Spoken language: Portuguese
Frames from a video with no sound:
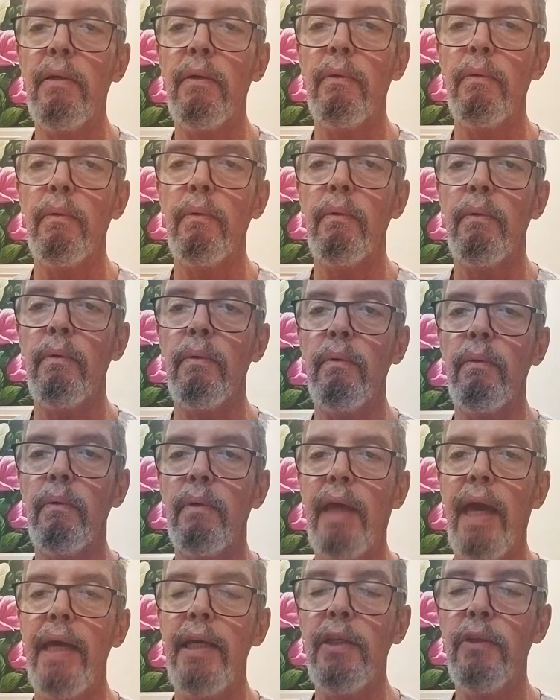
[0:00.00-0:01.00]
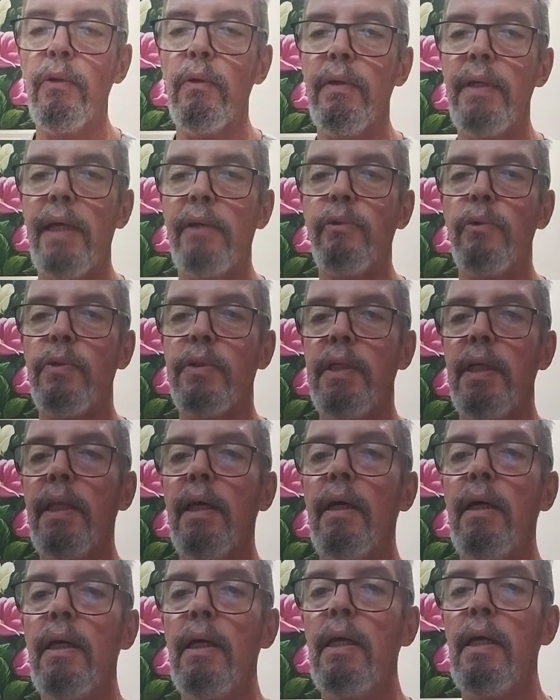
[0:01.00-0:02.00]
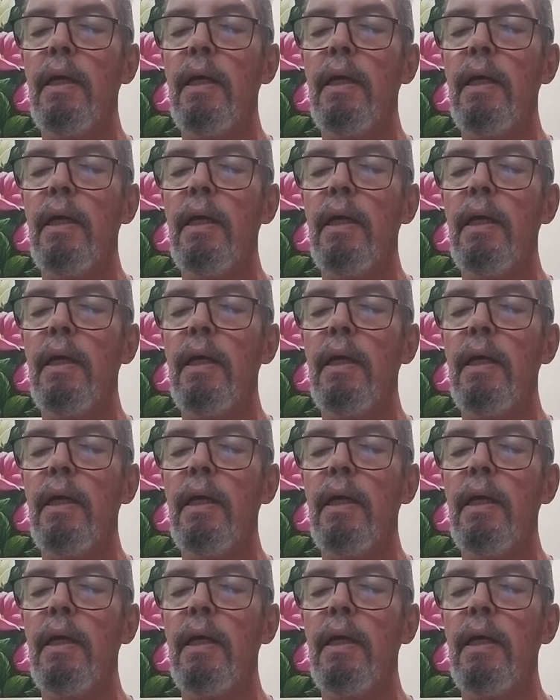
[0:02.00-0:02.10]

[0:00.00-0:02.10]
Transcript: o, que é ídolo da torcida,